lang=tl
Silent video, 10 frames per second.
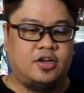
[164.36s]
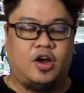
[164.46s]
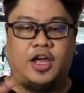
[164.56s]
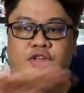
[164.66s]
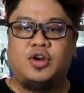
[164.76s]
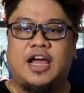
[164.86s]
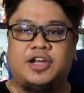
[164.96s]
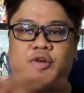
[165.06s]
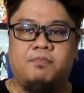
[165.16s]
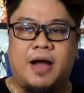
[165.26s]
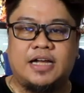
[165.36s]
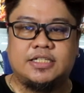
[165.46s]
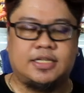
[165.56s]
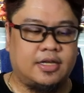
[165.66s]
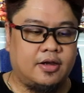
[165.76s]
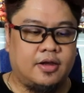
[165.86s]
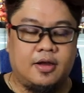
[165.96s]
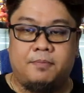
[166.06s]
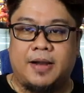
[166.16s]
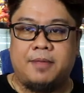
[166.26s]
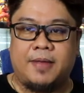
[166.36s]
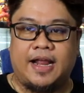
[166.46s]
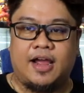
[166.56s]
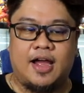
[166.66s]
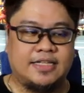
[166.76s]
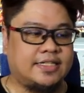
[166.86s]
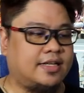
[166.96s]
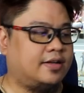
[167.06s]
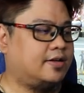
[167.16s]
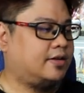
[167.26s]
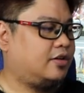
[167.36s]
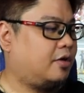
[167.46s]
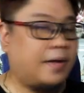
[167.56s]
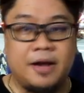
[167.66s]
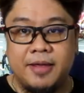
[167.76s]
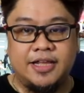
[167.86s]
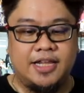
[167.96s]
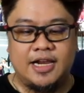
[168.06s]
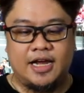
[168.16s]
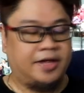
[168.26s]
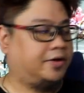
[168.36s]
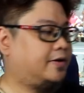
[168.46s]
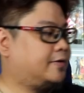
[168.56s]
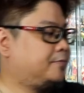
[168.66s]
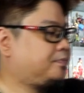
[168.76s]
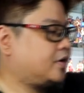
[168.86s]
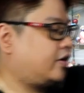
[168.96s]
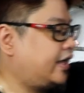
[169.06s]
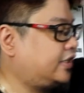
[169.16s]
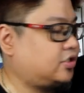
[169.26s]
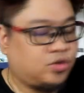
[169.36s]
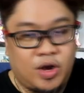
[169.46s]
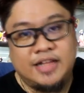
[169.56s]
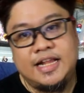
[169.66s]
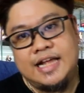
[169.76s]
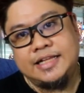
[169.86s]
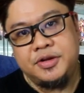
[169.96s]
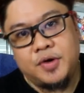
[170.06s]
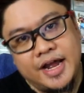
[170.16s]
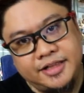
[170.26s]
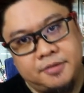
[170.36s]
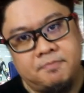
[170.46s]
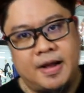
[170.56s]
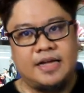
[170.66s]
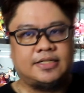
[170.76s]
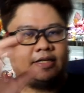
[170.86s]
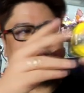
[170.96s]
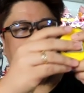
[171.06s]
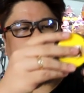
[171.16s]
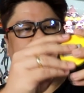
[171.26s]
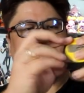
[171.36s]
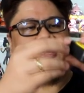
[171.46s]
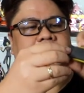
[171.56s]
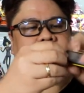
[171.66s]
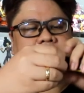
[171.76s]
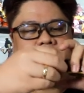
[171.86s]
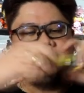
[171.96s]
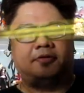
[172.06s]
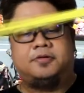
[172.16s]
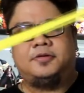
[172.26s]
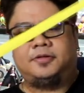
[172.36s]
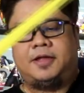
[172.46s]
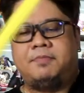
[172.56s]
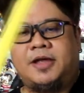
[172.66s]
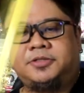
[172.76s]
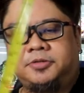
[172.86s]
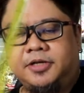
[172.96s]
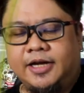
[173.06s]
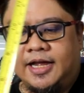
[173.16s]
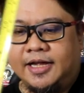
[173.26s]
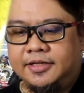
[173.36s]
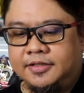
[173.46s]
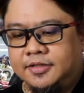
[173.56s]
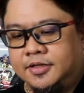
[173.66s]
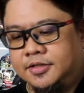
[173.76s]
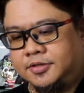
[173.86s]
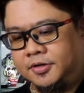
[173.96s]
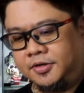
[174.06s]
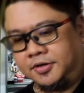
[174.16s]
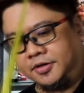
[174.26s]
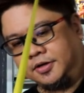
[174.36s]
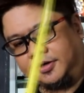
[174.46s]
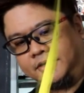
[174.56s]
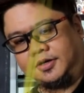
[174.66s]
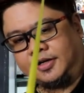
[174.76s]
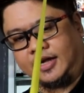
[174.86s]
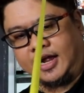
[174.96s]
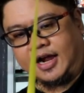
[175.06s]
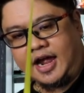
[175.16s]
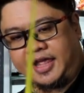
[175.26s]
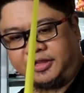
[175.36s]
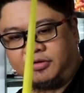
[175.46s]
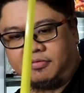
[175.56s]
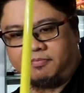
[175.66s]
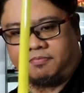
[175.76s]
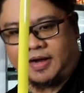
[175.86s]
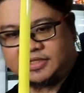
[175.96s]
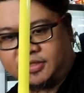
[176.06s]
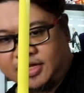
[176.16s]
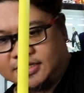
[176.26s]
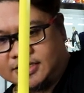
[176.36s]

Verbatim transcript: Okay, yung laki ng box, pare-parehas. No? Para may idea lang kayo. Alright, sukatin natin yung height ng box. Ito, meron tayo ritong tape measure. Ayan. So, ang height ng box na